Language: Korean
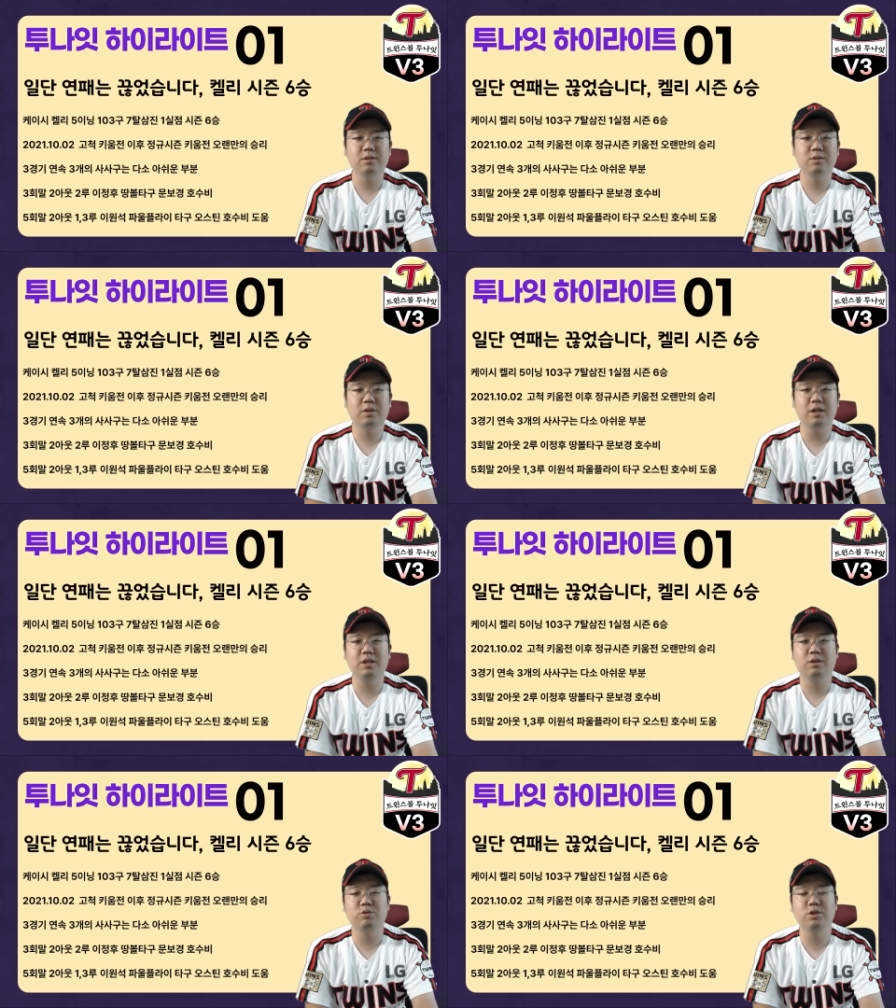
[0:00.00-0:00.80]
또
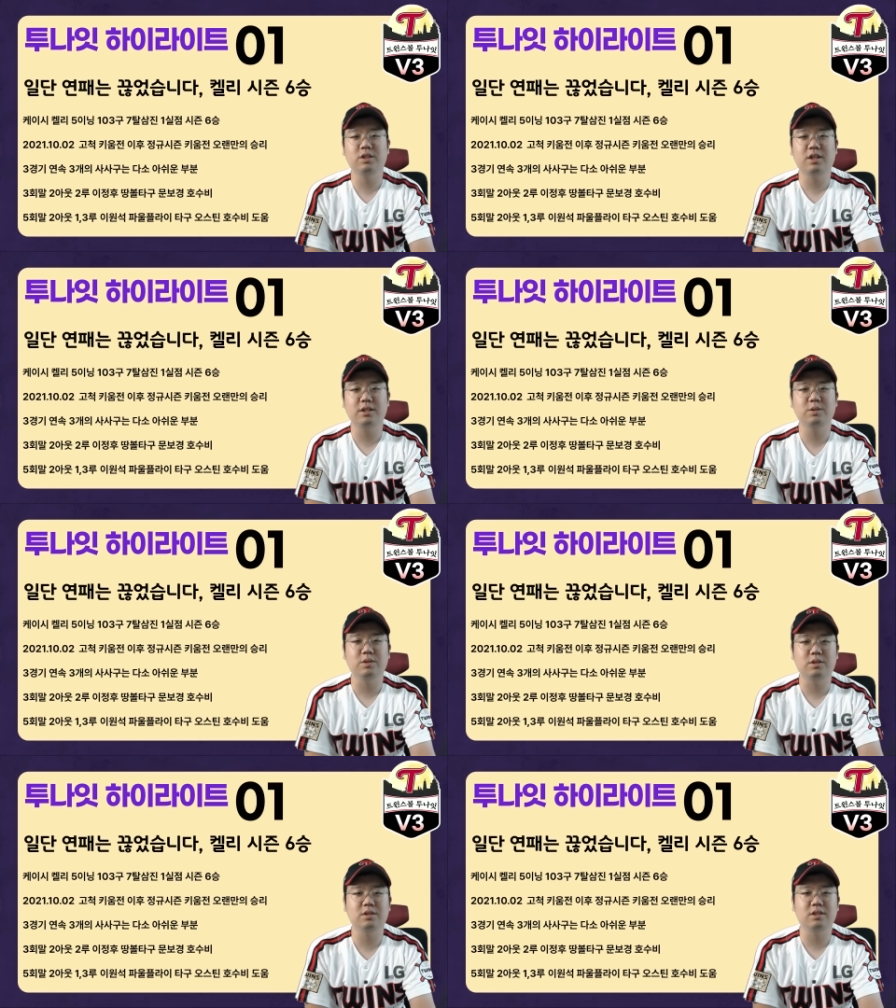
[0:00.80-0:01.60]
켈리가 구위를 가지고
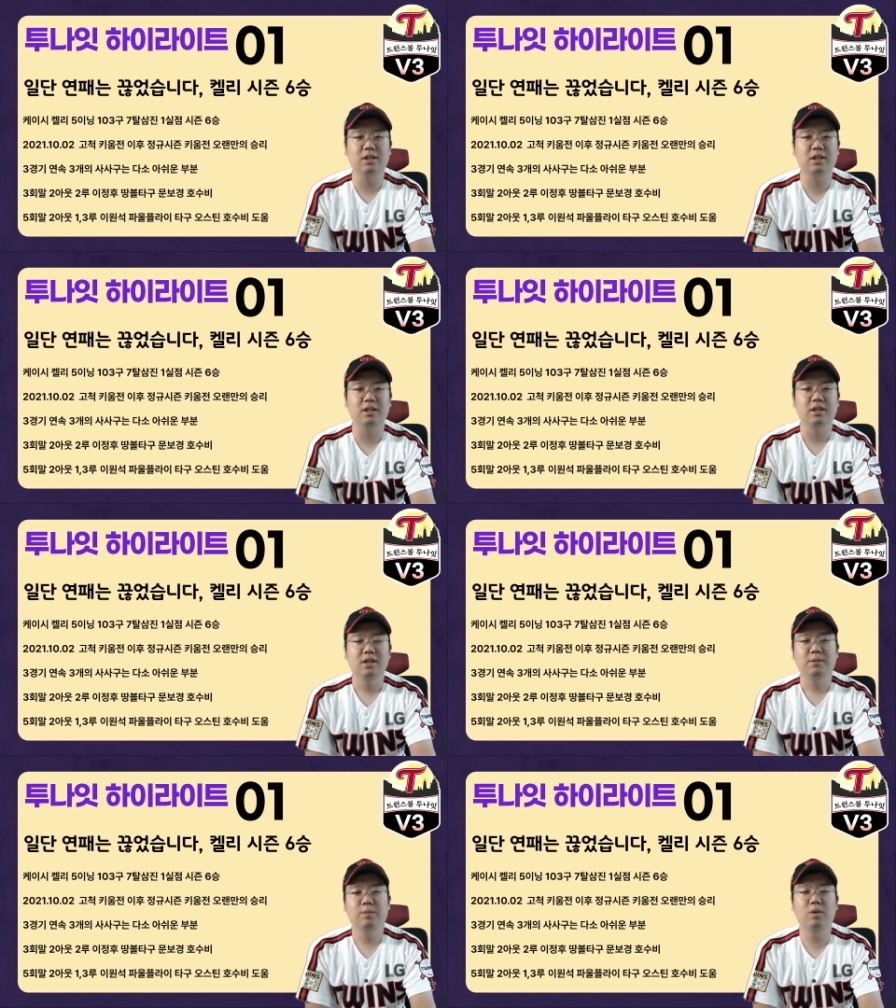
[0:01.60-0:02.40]
있으니까
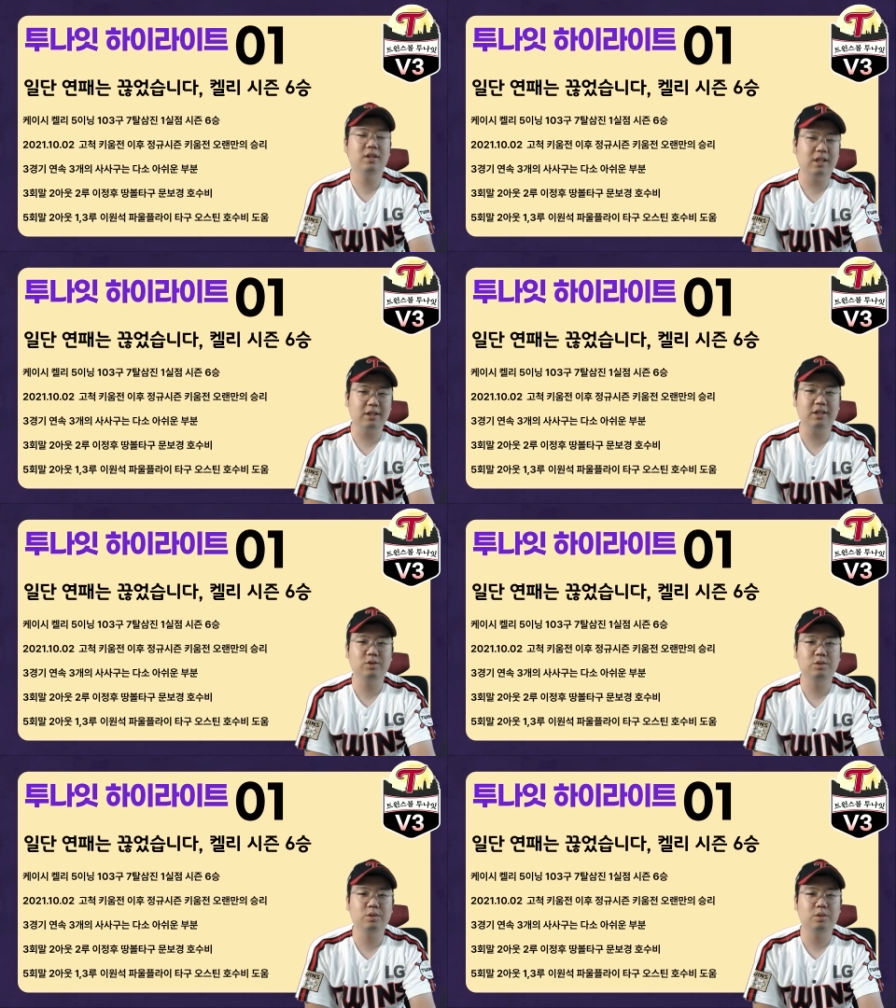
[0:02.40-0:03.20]
볼넷 안
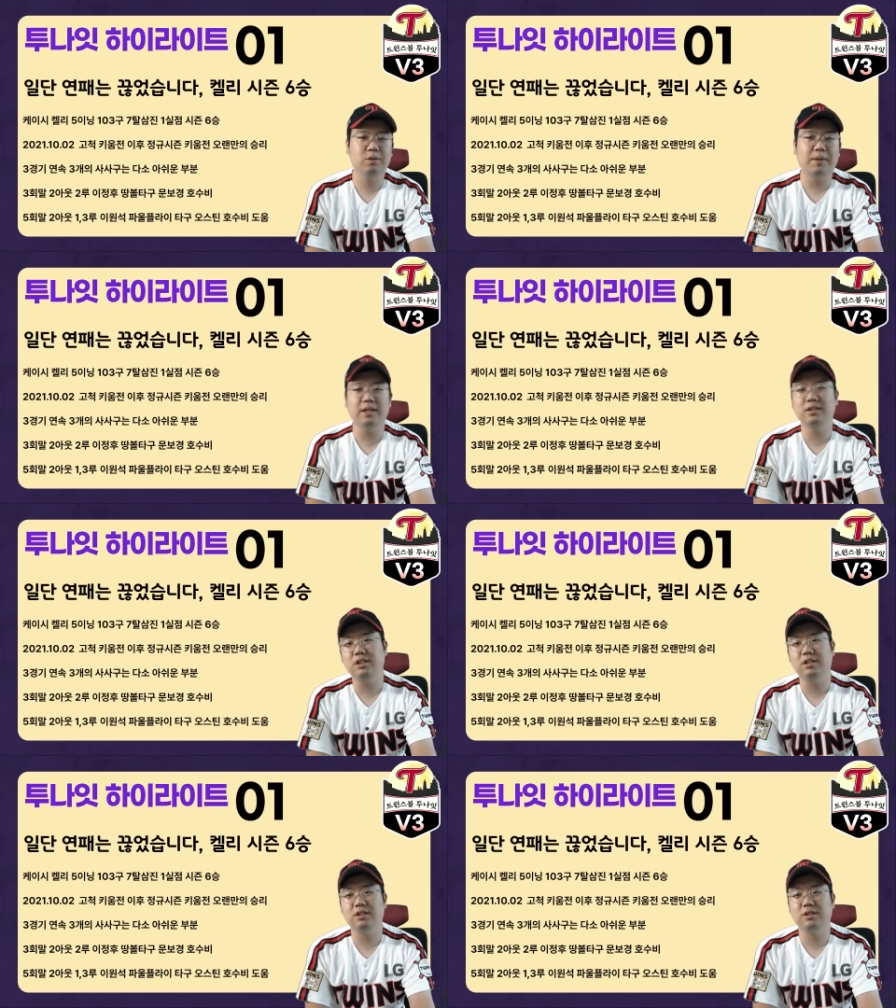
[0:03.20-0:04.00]
내주고 더 많은
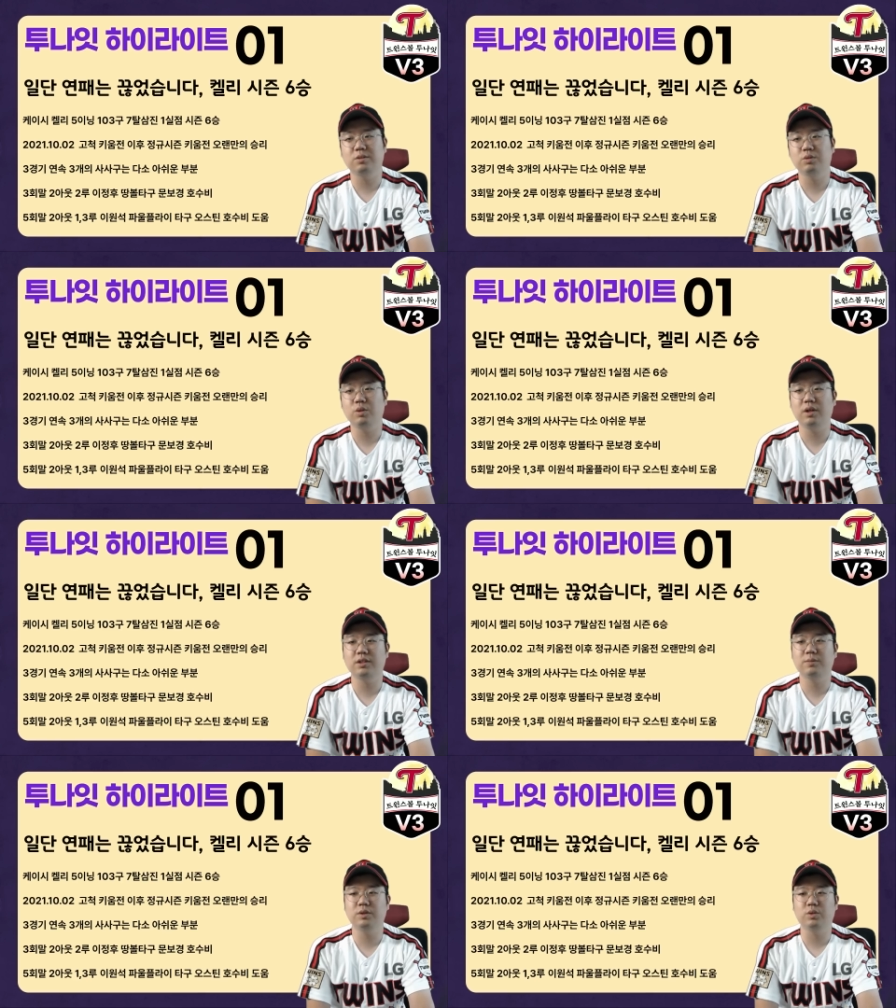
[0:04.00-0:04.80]
이닝을 좀
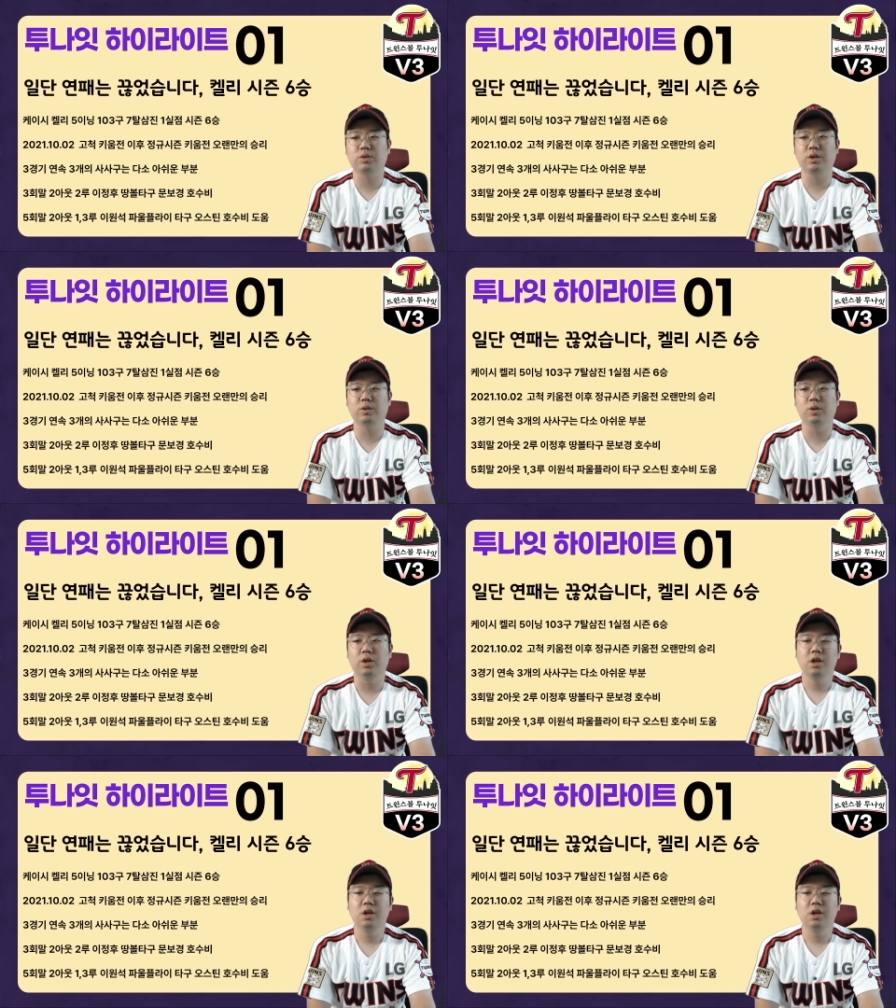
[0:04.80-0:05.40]
소화했으면 좋겠고,